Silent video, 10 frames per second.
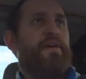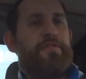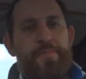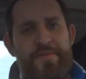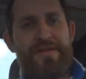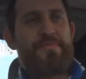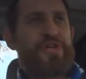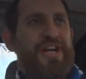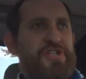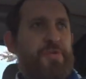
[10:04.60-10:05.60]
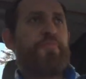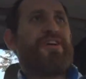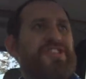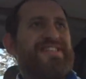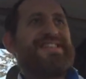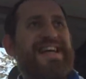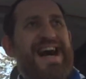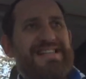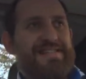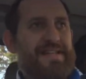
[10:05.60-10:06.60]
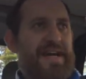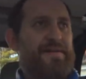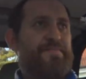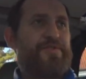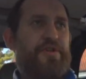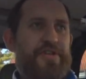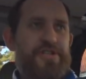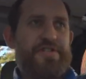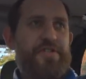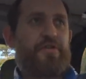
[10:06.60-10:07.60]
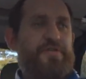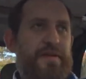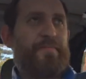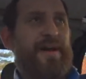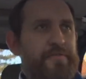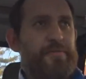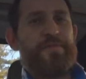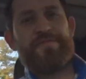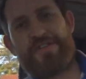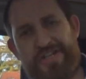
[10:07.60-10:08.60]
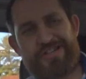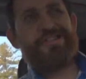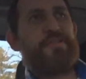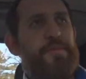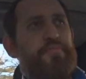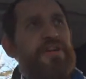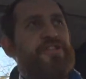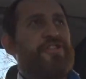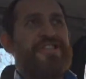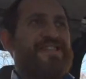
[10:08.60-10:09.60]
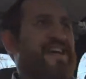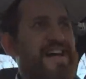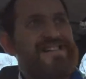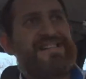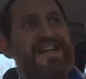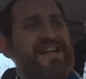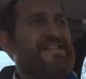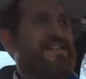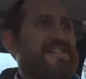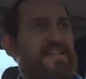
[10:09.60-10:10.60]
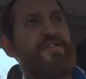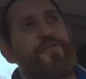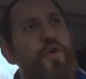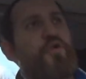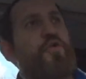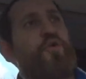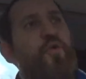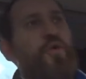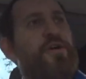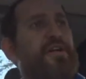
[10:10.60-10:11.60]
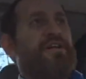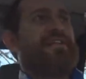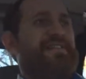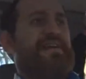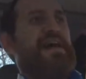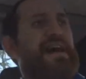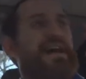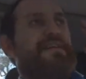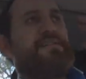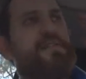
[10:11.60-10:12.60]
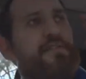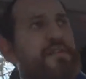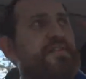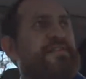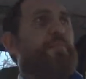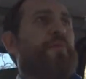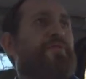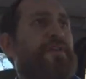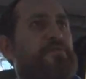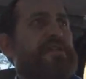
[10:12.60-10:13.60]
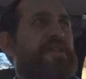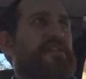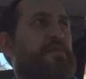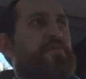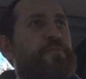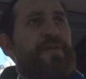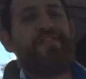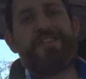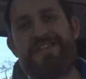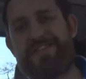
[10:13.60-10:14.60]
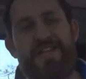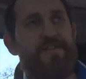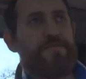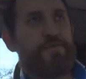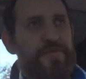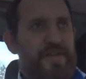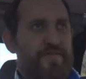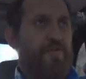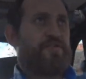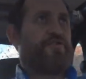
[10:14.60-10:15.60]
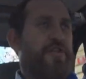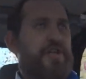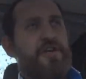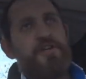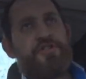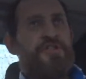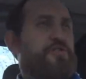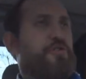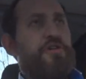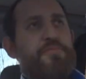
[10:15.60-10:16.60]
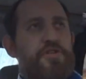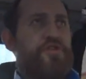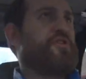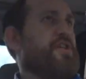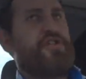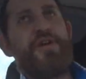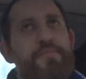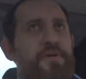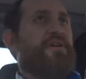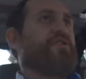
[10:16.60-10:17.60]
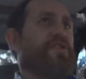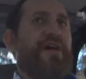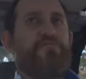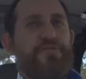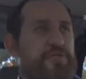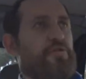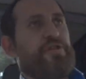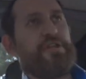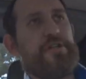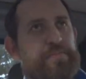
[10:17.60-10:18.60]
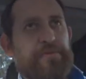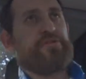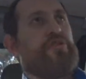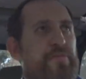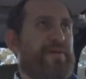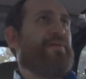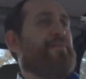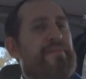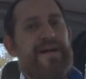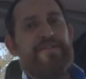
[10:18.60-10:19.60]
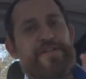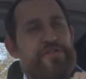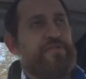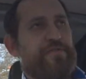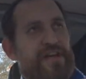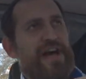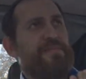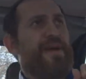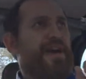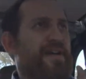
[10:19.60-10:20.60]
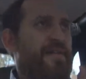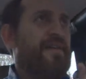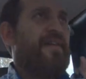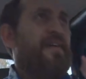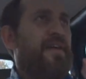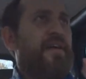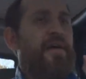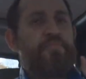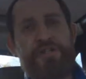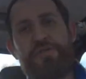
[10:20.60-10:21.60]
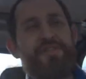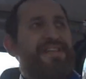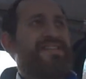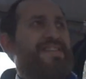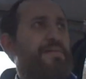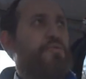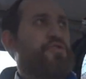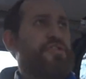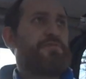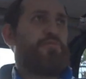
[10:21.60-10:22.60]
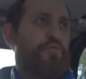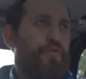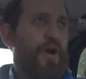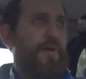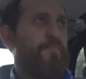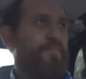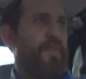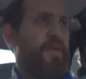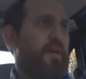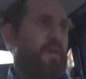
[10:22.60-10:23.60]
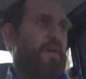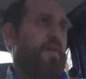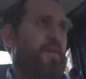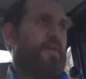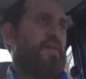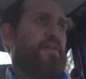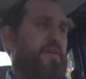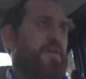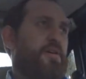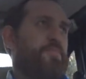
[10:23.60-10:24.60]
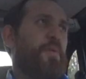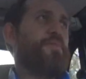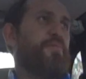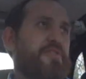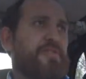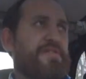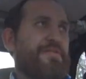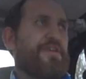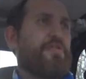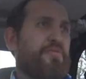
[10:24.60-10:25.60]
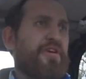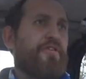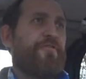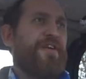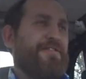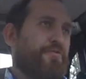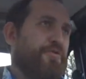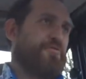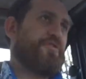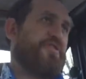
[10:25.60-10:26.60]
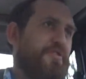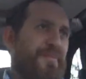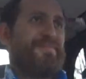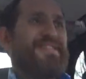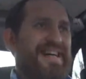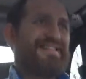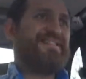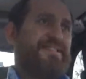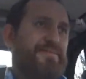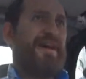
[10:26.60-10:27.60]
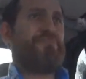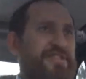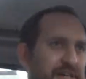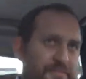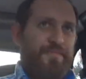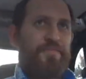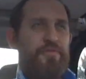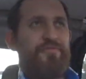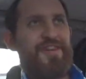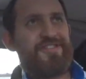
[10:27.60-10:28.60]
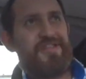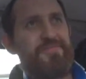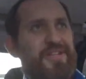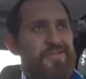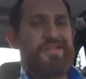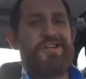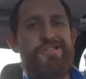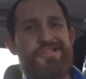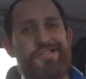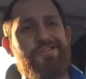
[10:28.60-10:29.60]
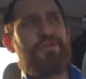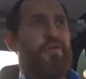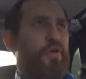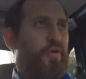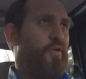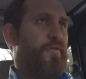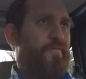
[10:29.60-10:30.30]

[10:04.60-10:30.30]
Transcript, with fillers: Wspomniałem, że każe płacić za jazdę, co też jest nie do końca prawdą, ponieważ każe sobie płacić i za jazdę, i za stanie w korku, i za stopover, który tak na dobrą sprawę nie istnieje w Suce Remote, czyli czy stoimy, czy jedziemy, czy auto stoi pod domem, ale w naszym wynajmie, płacimy tyle samo, czyli złotówkę. E, pomimo tego całego mojego fanu, który mam z jazdy tym autem, uważam jednoznacznie, że jest to drogo.